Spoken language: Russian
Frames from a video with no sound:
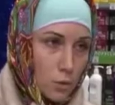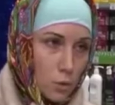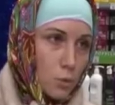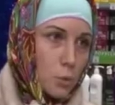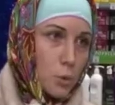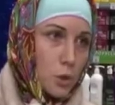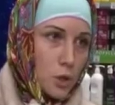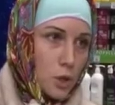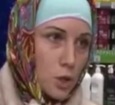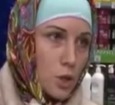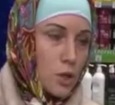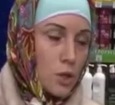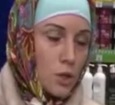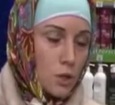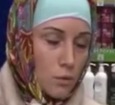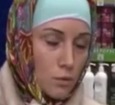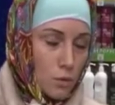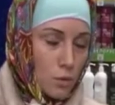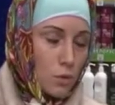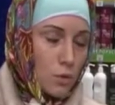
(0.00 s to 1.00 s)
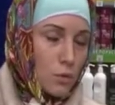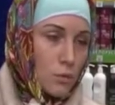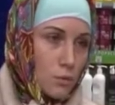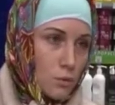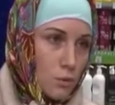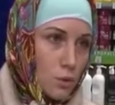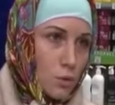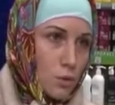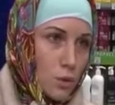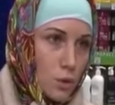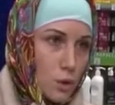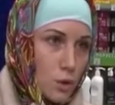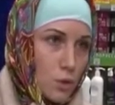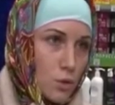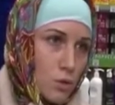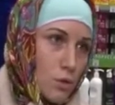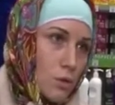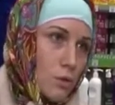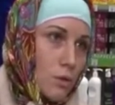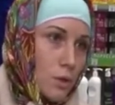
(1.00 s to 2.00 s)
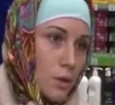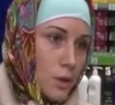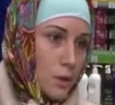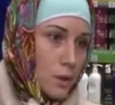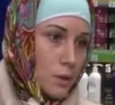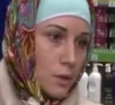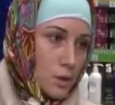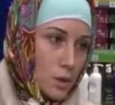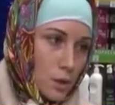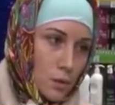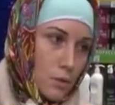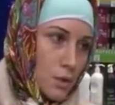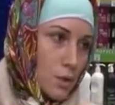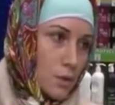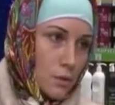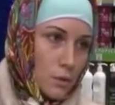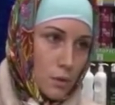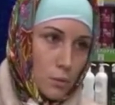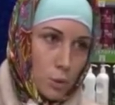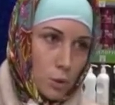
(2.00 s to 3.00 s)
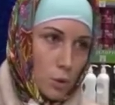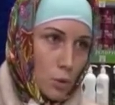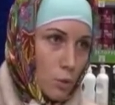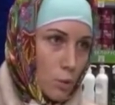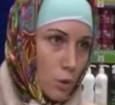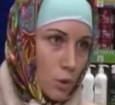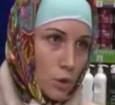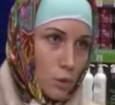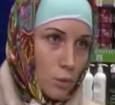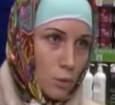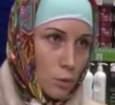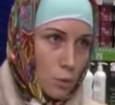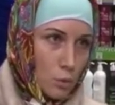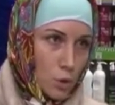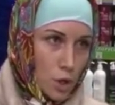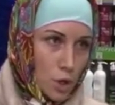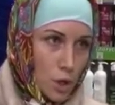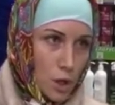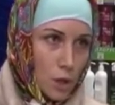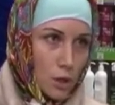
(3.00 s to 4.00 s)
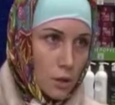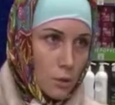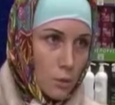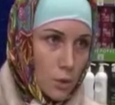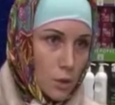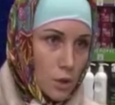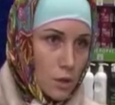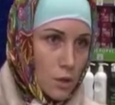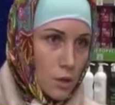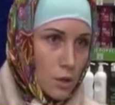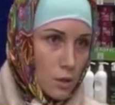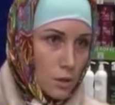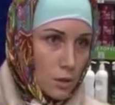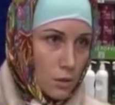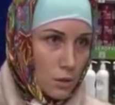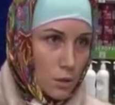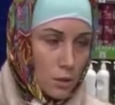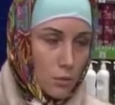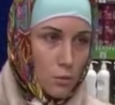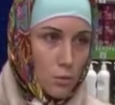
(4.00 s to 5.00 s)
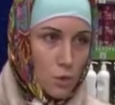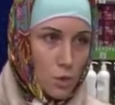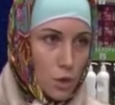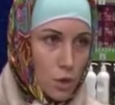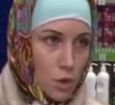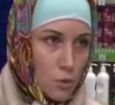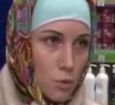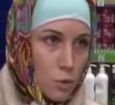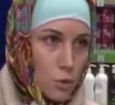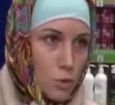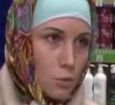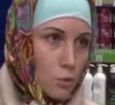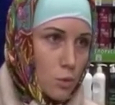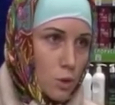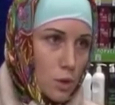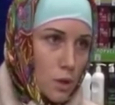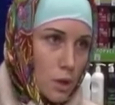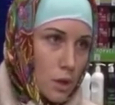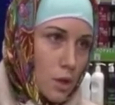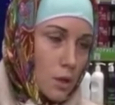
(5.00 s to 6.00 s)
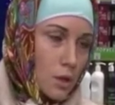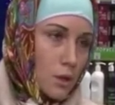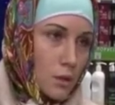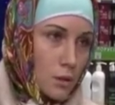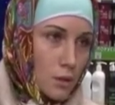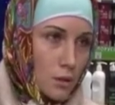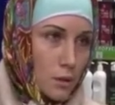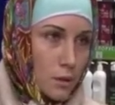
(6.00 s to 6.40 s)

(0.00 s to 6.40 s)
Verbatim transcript: вот подержите, все, все хорошо. Соответственно, потом я домой пошла, намазала и там жечь потом стала. И...